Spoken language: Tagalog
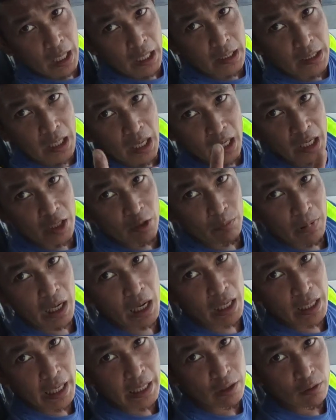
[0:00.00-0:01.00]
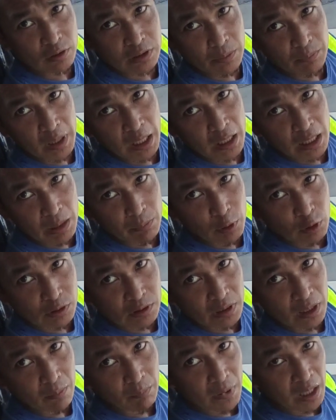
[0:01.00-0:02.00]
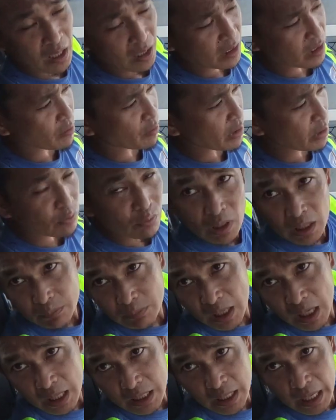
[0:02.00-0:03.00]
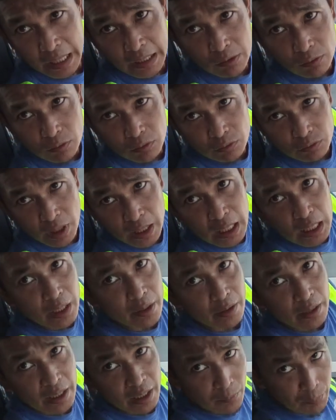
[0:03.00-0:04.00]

sa mga gamot na mga kasapasuan mga kaidol no, herbal mga kaidol.